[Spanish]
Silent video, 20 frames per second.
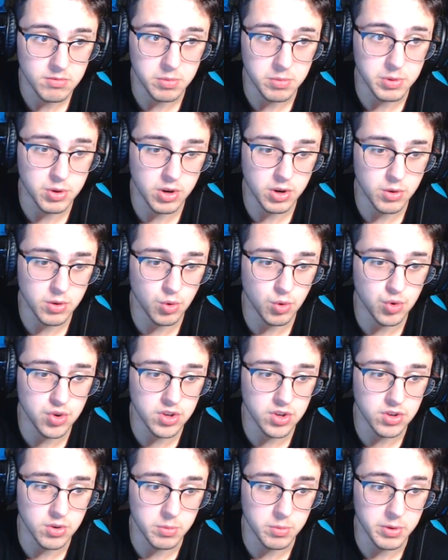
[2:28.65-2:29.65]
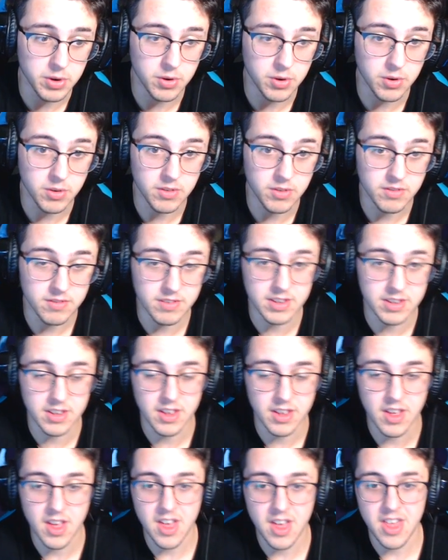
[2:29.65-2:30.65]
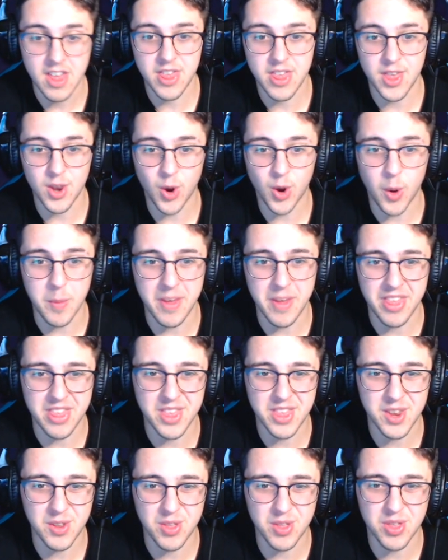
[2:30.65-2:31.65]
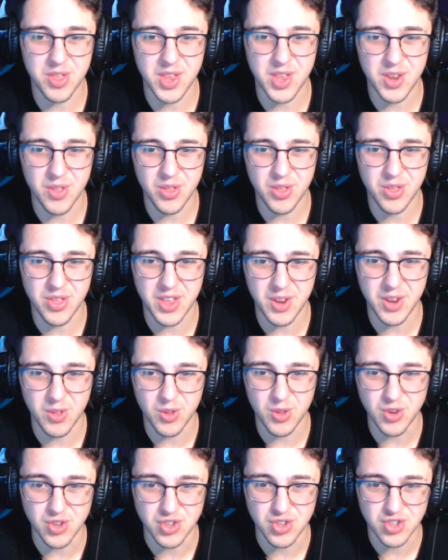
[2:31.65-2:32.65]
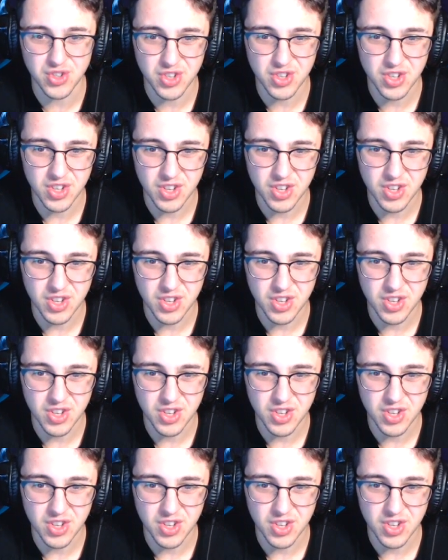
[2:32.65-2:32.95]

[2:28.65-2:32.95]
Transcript: Nos puede tocar un cuchillo, pero... 0,0002.